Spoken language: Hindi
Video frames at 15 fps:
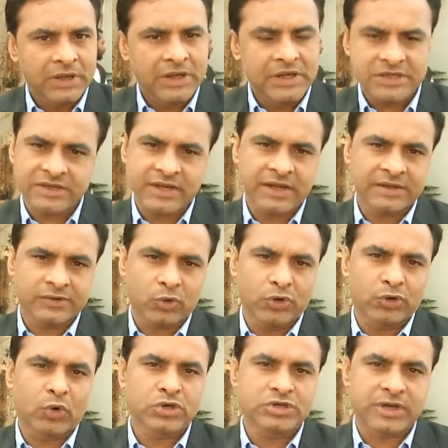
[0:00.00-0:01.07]
इसके कोई
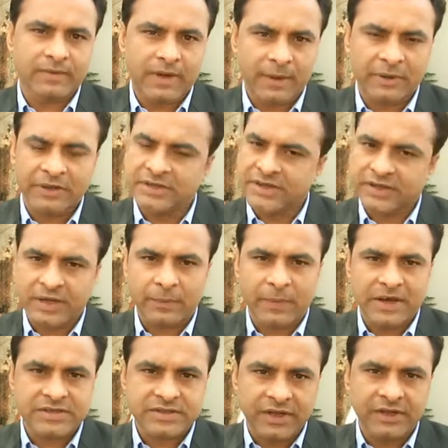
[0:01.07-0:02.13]
ठोस जवाब अनिल जैन के
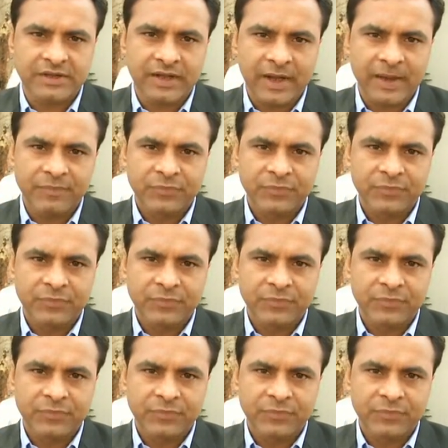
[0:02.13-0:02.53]
पास नहीं था